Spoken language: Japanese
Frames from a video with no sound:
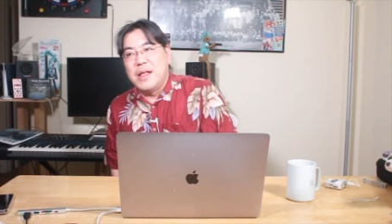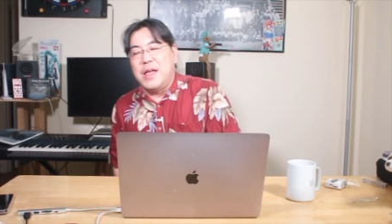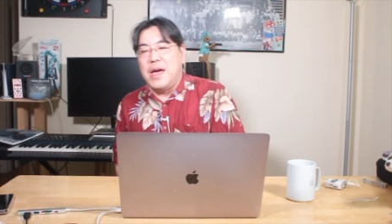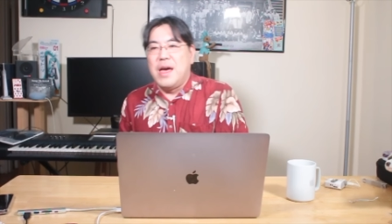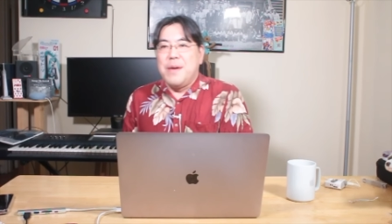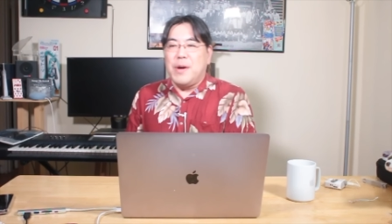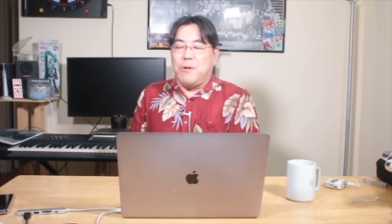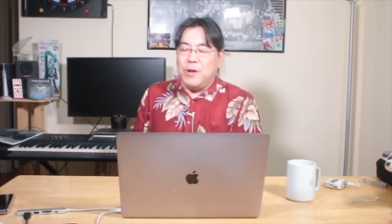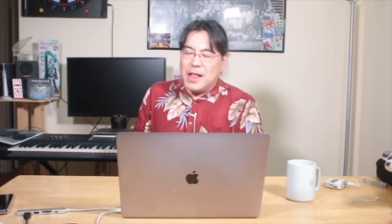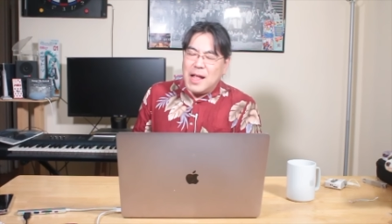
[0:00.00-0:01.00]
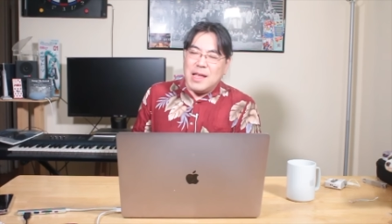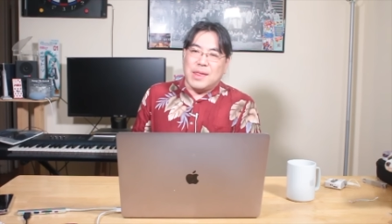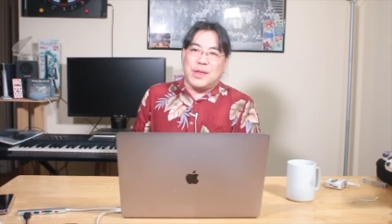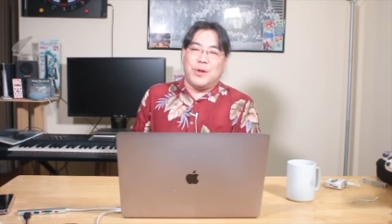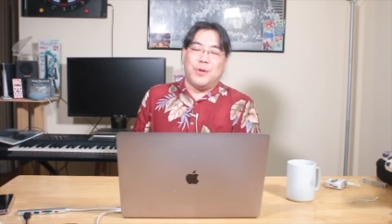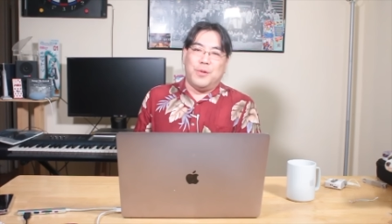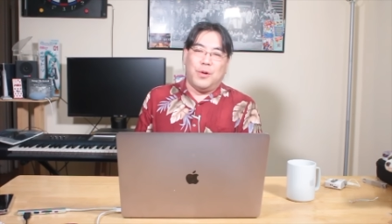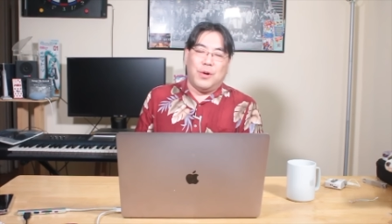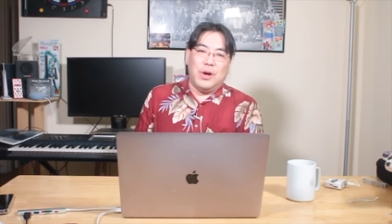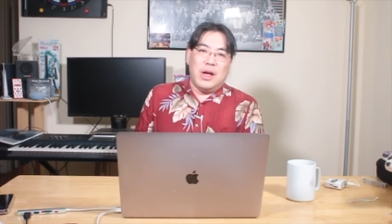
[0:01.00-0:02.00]
で、まあ、これなんですけれど
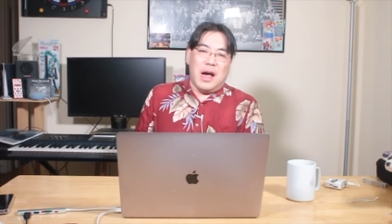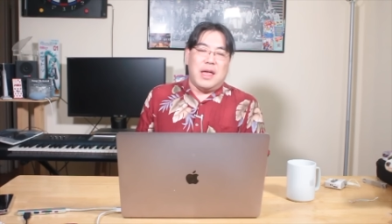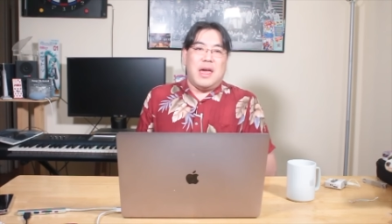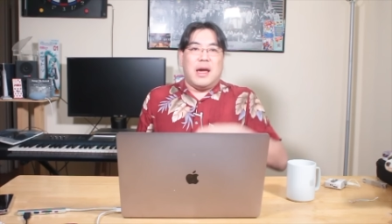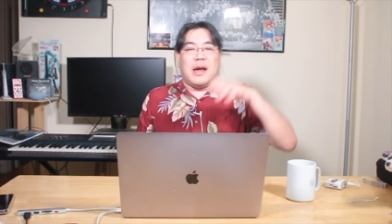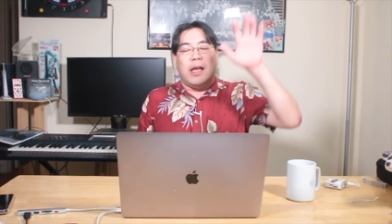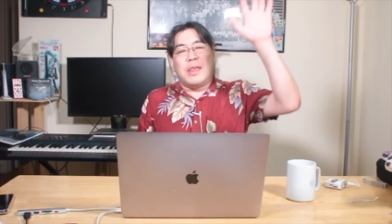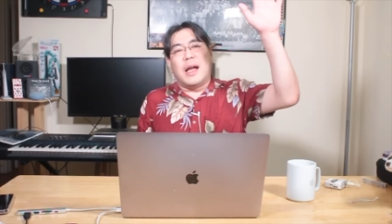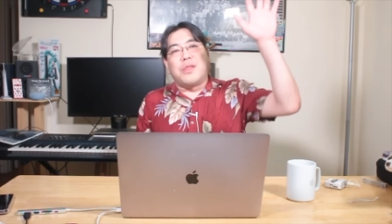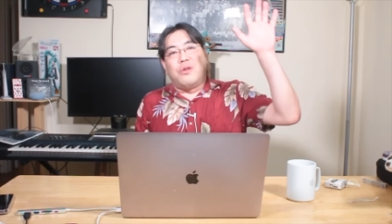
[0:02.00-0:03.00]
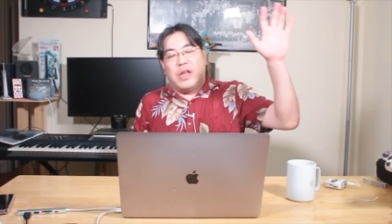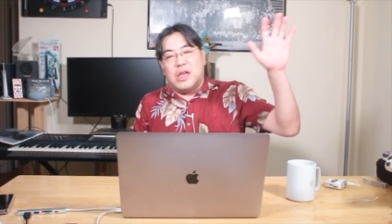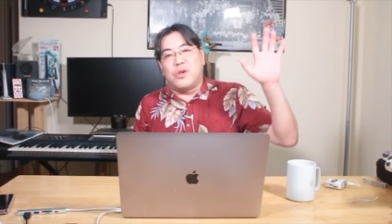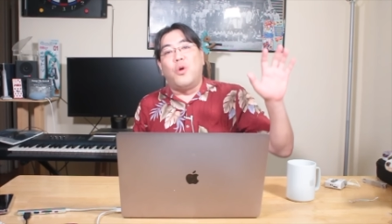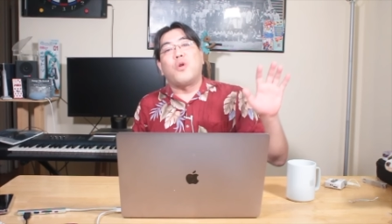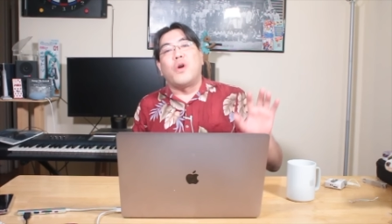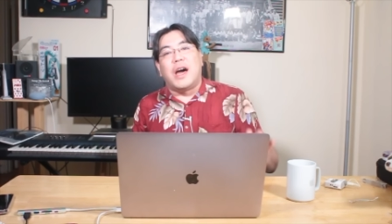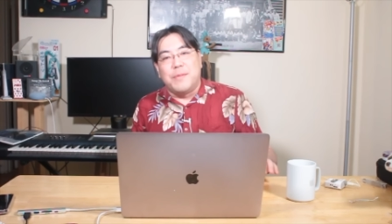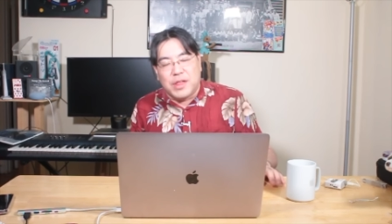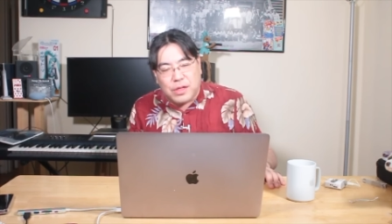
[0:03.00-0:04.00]
も、はい、え、数々のね、証拠が
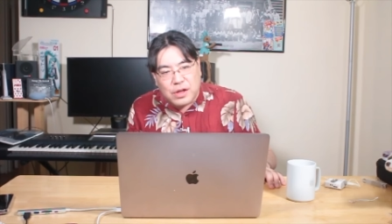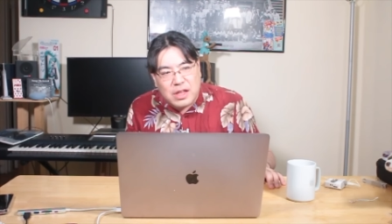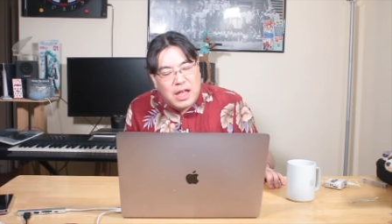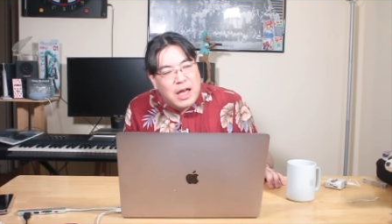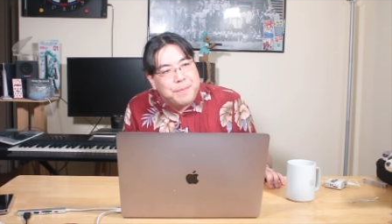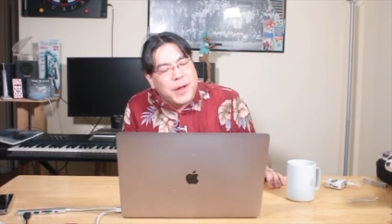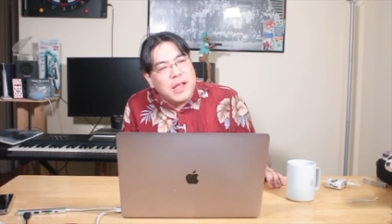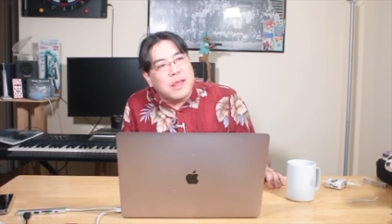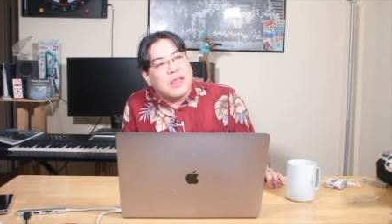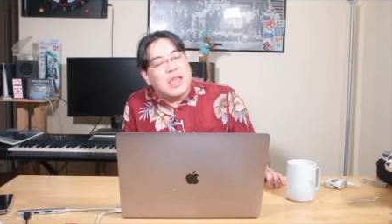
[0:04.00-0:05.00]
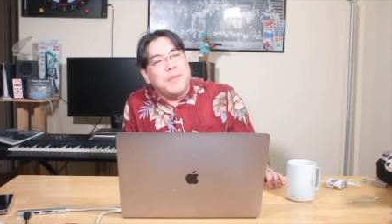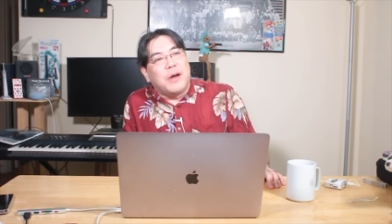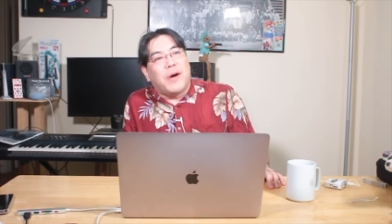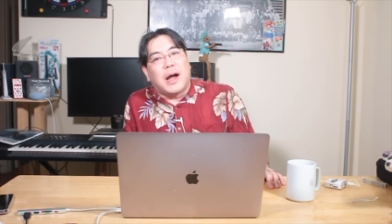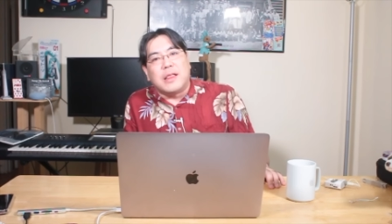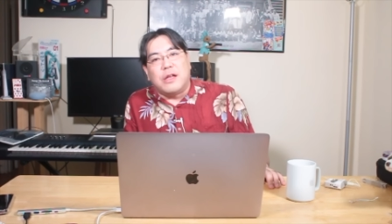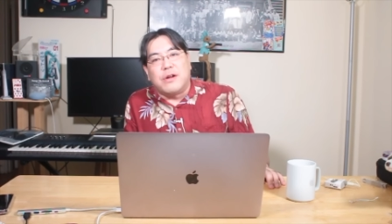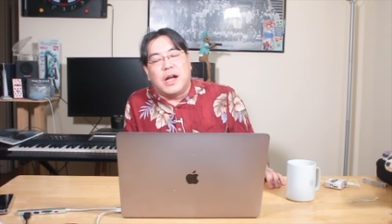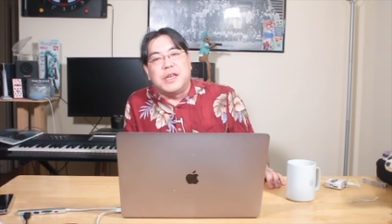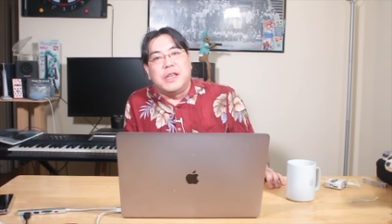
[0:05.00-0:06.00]
あります。で、やっぱりですね、今分かって
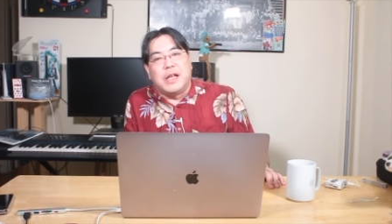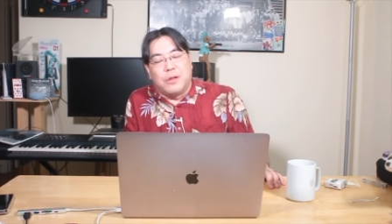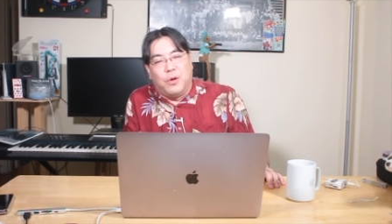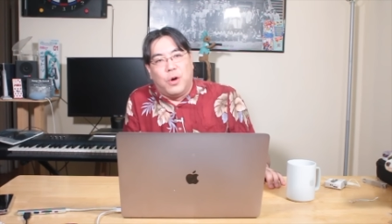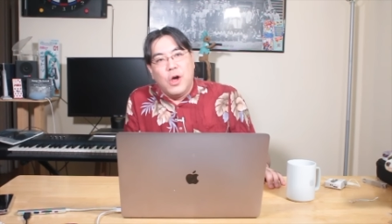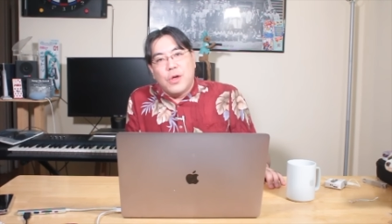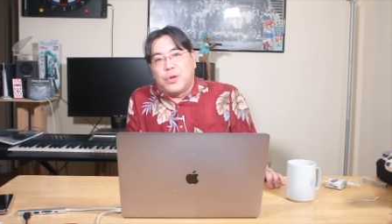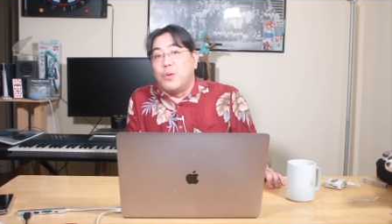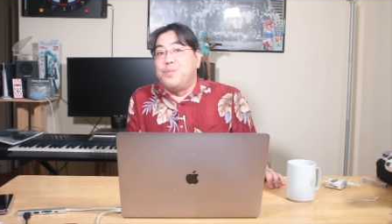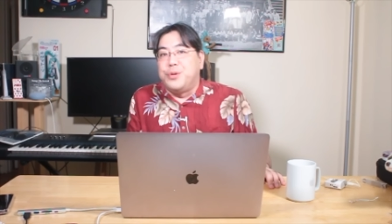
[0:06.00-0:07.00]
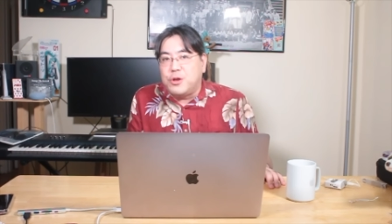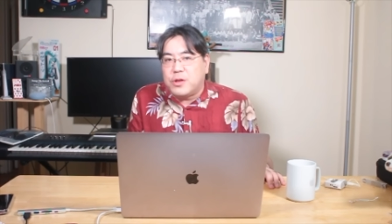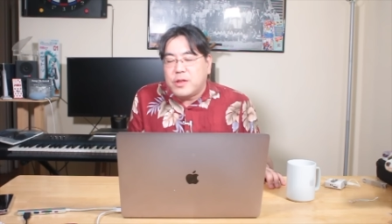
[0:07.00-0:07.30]
る限りでの、その物